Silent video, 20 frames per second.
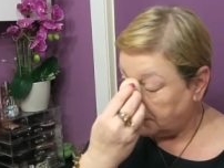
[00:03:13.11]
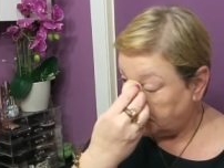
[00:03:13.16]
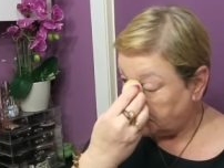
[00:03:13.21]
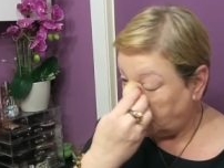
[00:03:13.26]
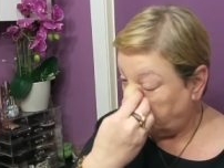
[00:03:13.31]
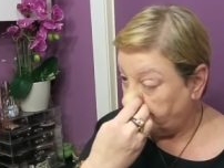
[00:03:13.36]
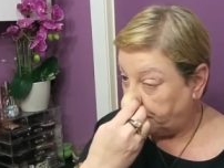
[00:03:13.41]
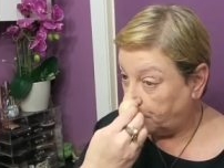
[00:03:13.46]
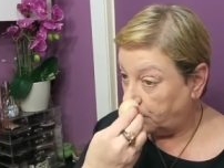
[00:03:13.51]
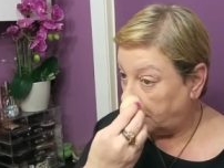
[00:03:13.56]

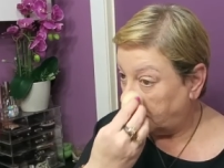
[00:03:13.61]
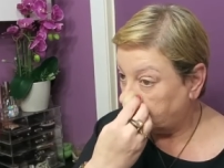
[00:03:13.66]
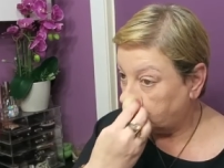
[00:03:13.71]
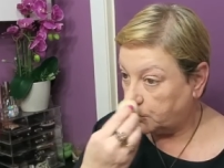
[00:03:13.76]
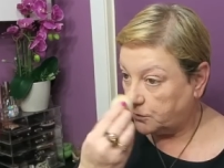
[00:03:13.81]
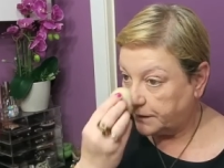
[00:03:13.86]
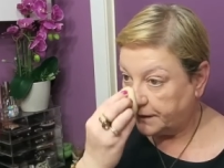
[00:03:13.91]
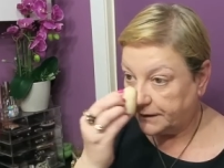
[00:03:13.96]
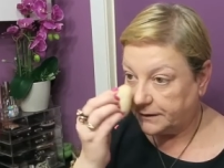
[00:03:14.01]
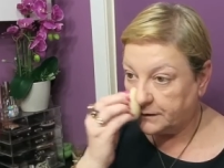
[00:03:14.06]
Tapó las
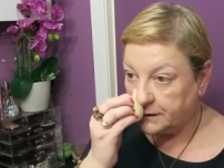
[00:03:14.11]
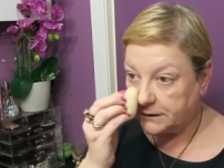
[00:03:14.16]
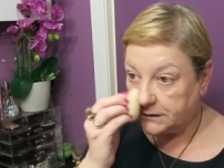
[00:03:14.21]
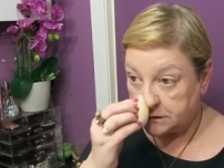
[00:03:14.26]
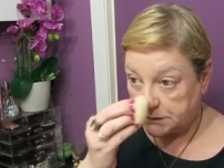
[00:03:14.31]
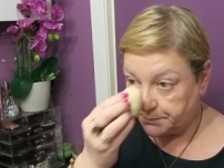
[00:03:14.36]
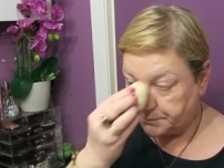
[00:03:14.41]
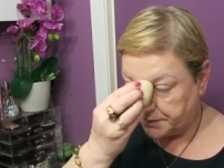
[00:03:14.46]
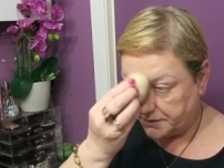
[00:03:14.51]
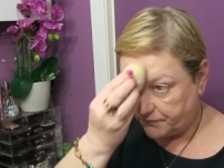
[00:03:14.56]

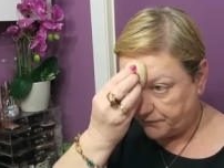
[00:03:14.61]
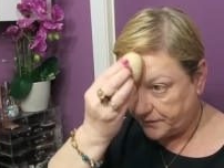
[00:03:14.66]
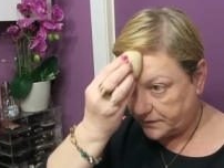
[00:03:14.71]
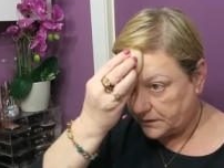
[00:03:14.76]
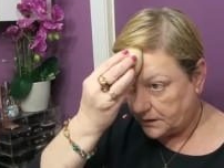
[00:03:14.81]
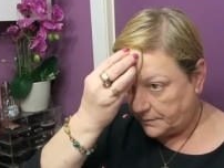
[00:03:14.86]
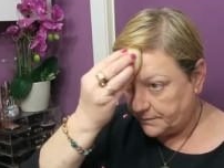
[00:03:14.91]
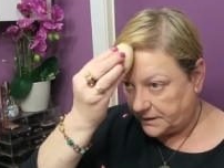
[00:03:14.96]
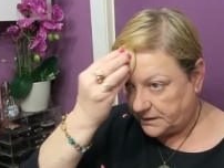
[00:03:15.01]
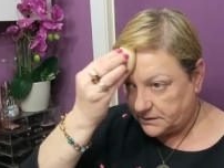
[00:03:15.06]
rojeces
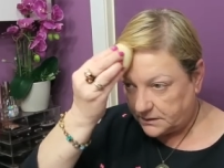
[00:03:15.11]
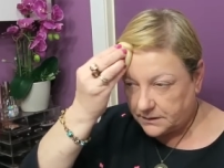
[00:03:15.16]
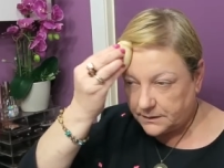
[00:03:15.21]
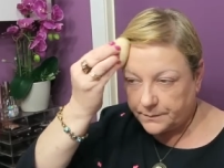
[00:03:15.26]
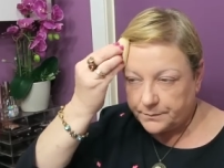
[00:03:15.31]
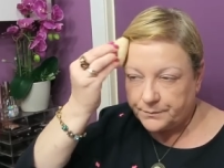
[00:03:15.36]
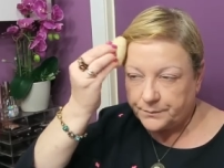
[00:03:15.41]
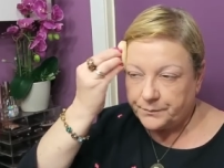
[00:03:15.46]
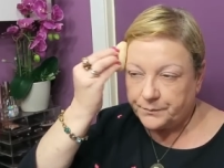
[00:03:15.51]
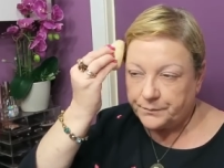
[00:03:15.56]
perfectamente.